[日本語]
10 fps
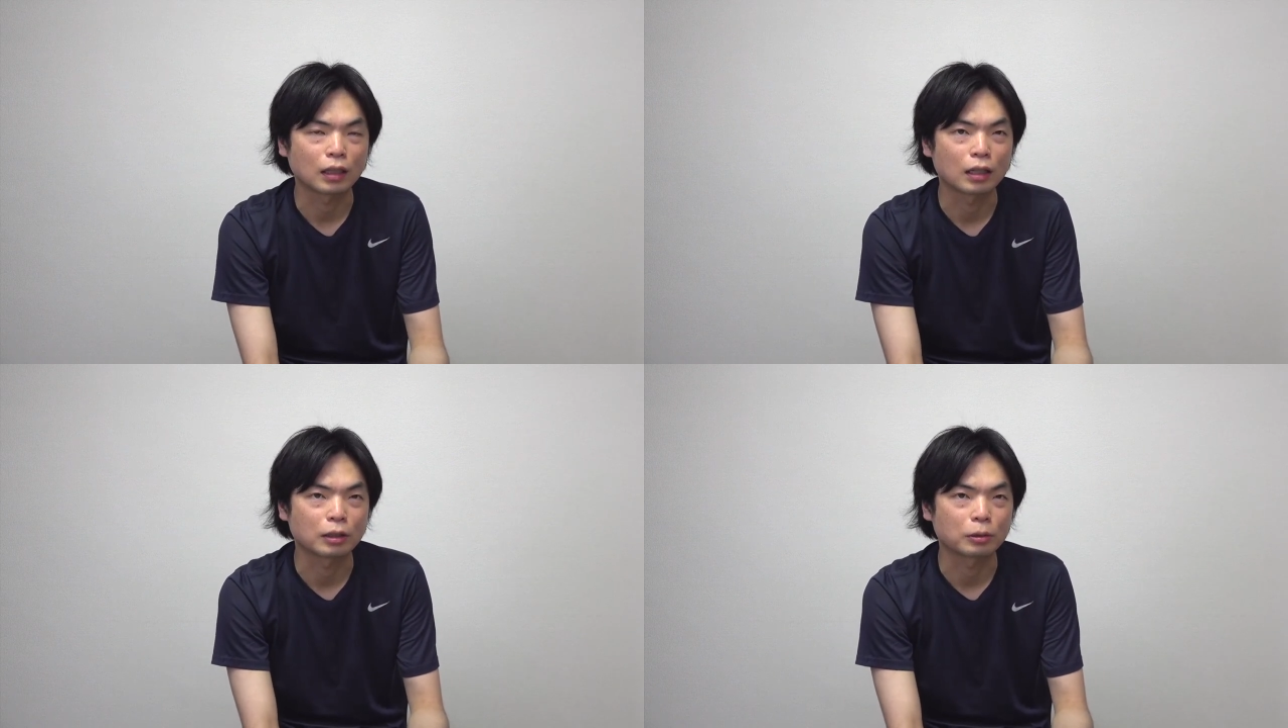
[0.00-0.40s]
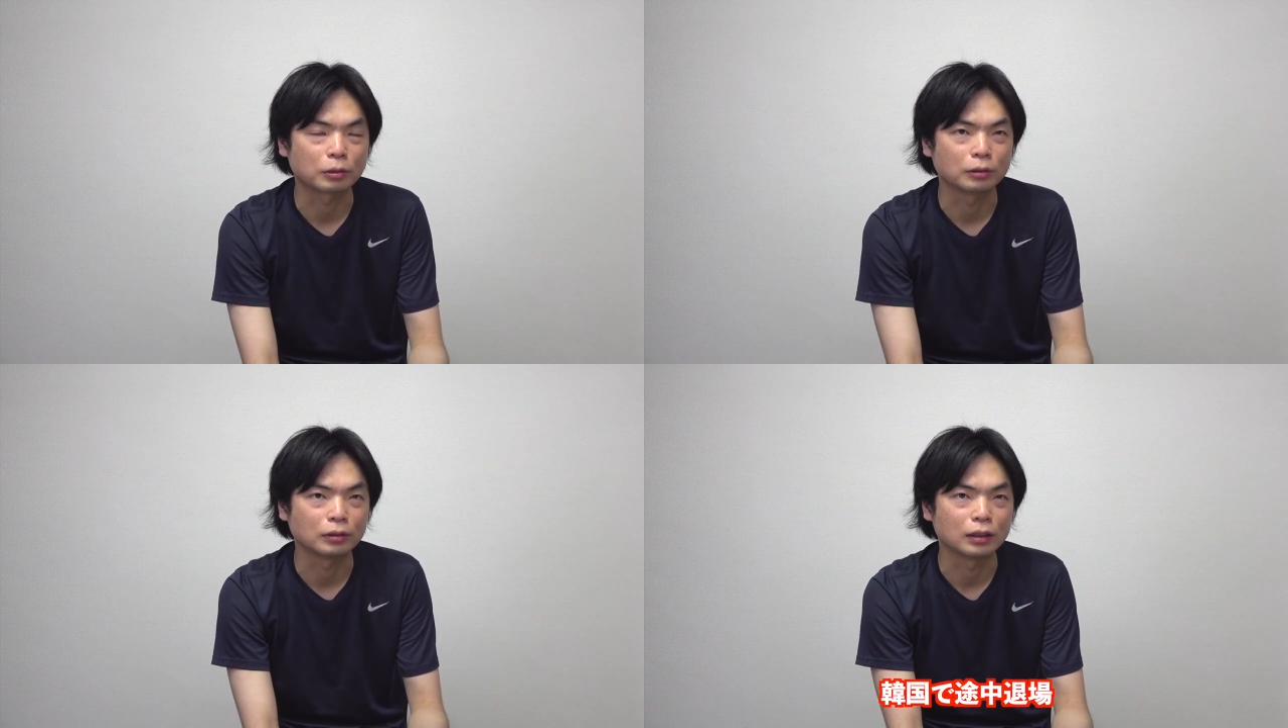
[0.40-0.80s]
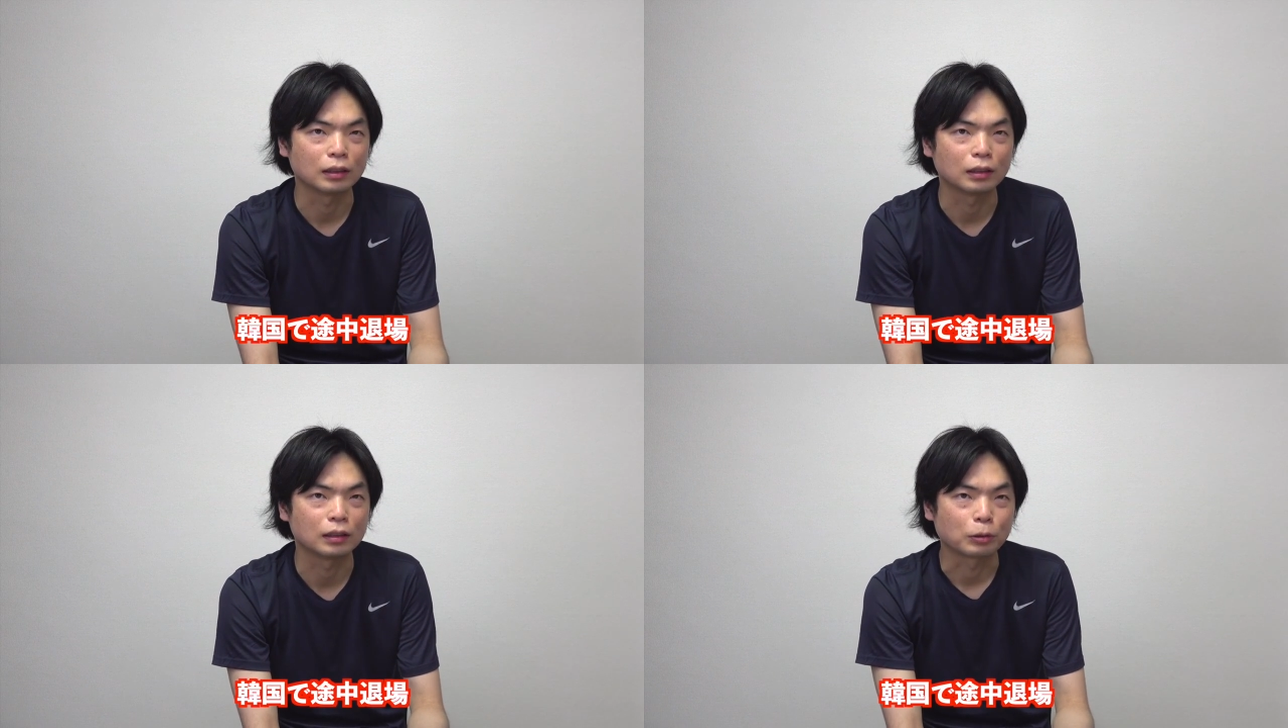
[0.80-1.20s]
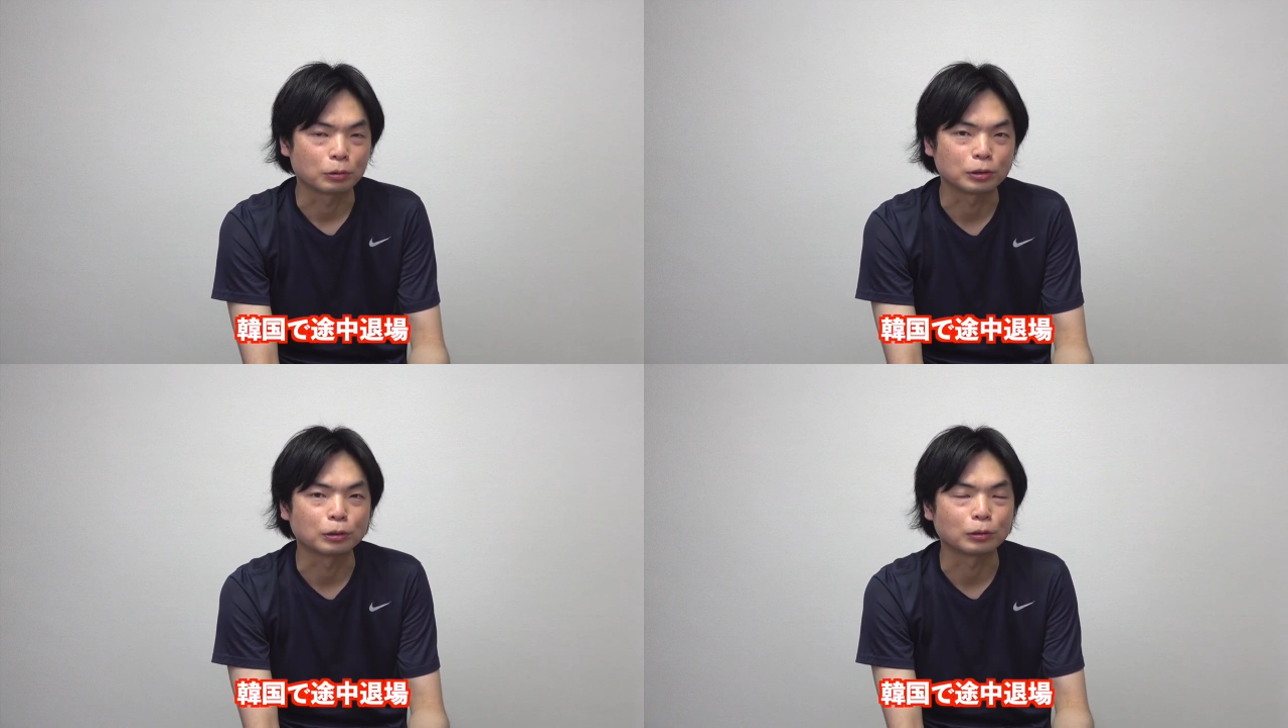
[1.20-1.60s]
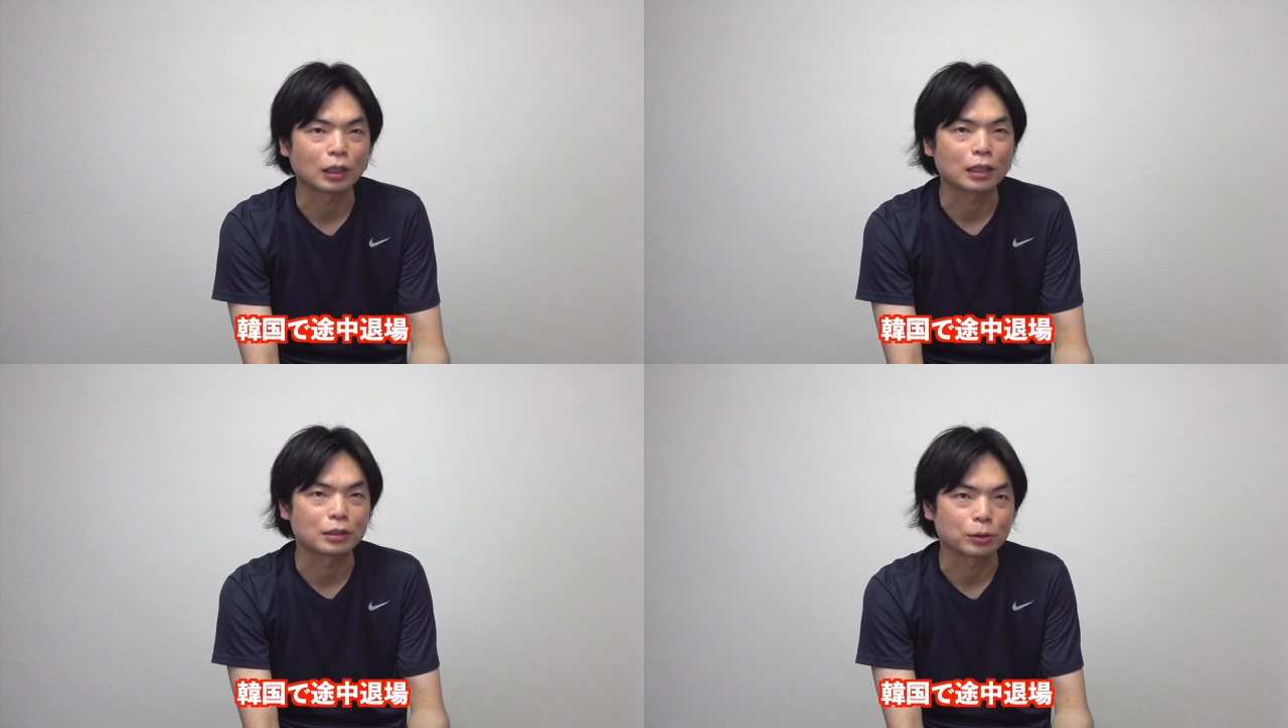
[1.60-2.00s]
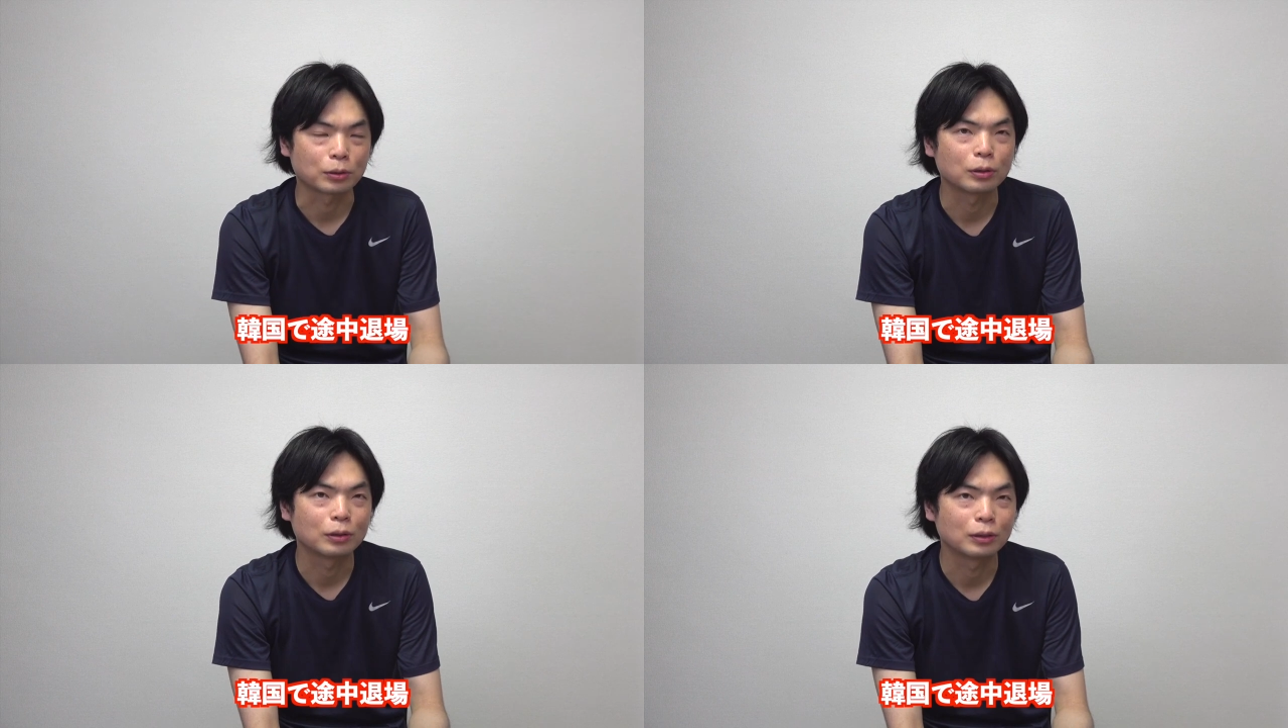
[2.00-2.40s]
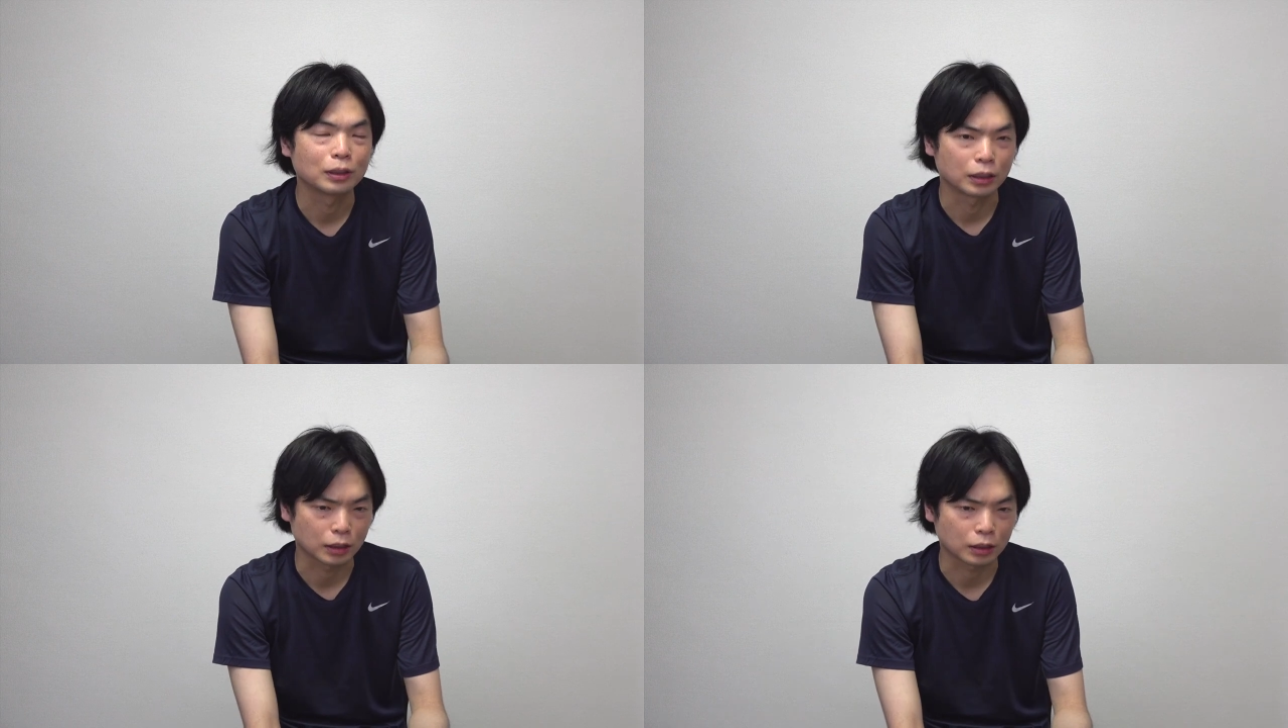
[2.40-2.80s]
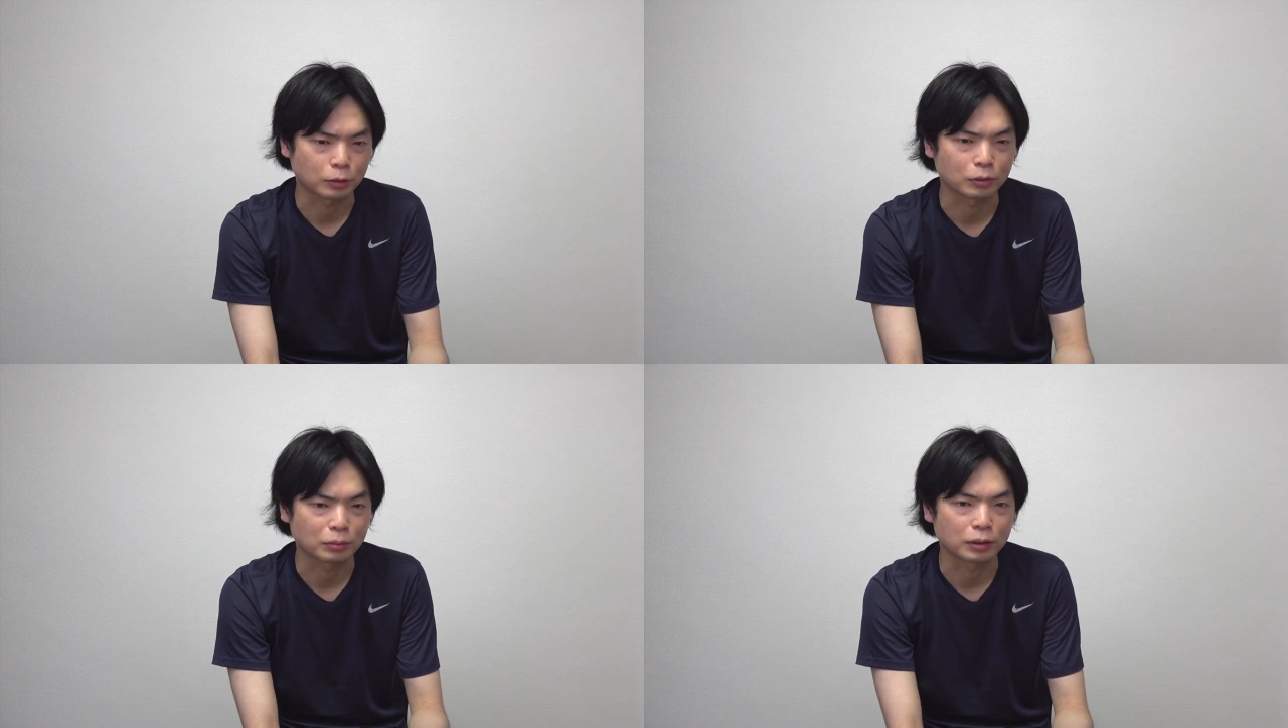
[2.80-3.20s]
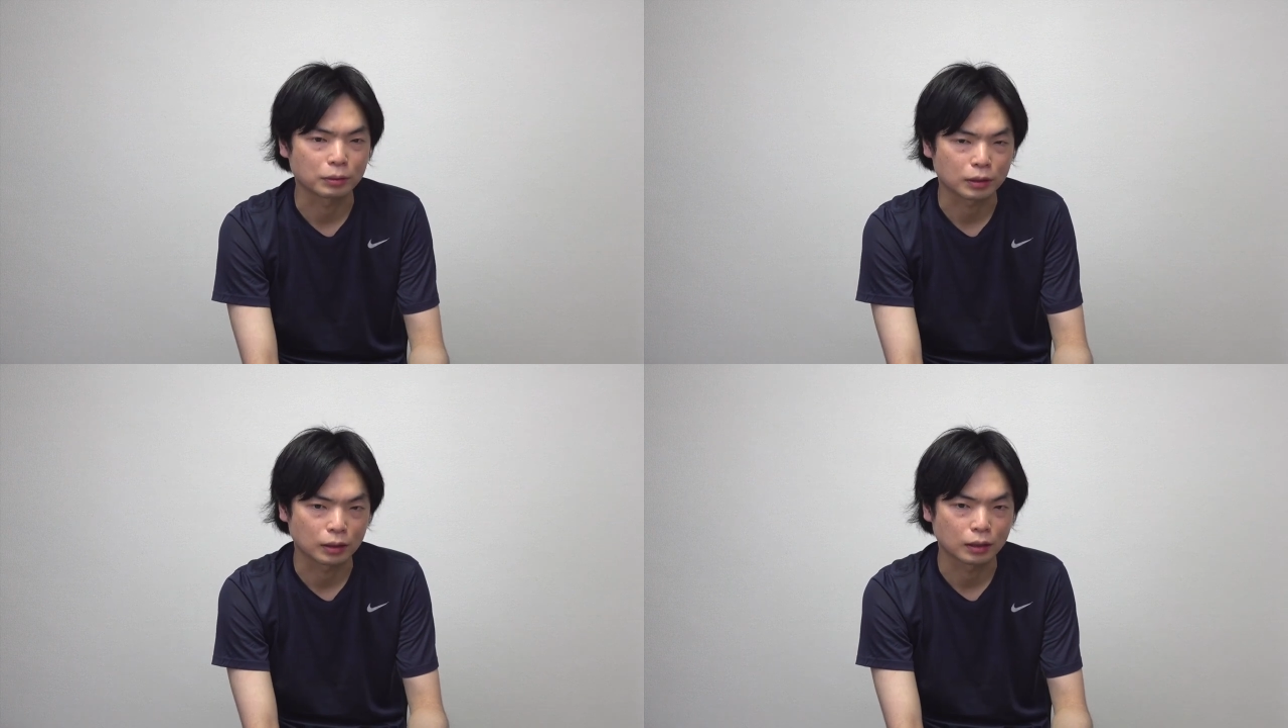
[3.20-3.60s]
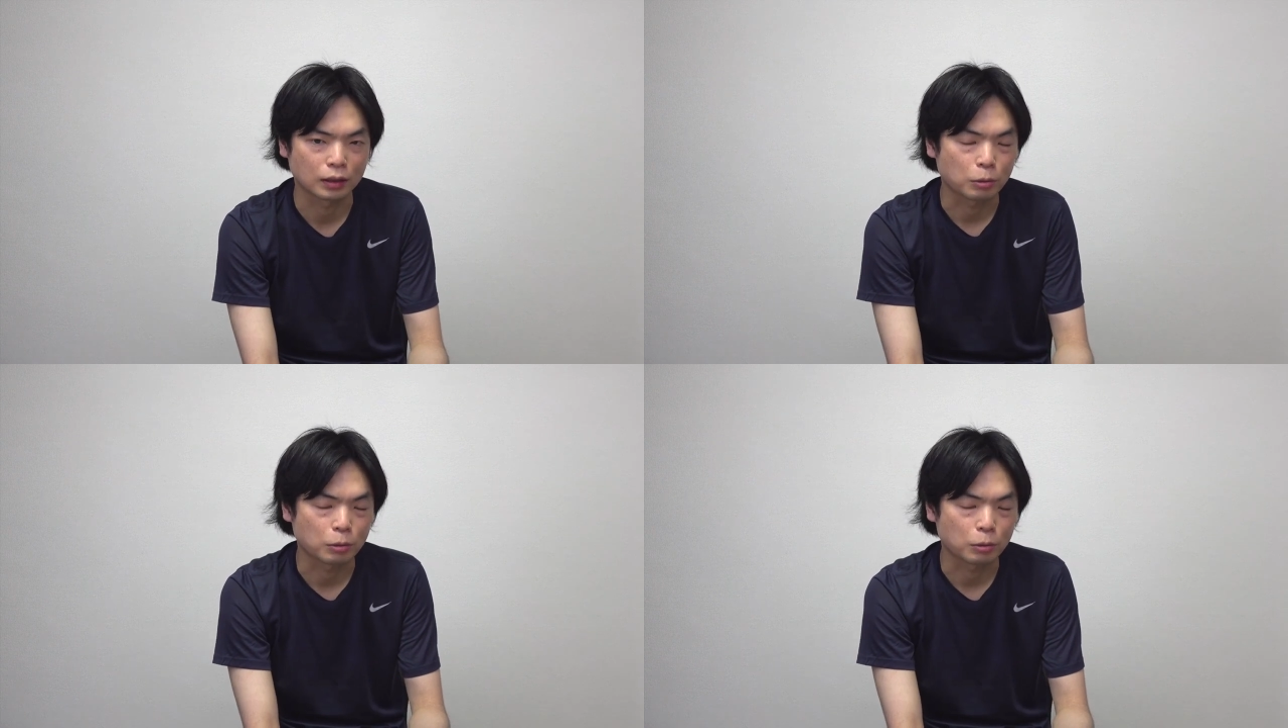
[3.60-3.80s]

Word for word: 韓国で途中退場になったこともありますね。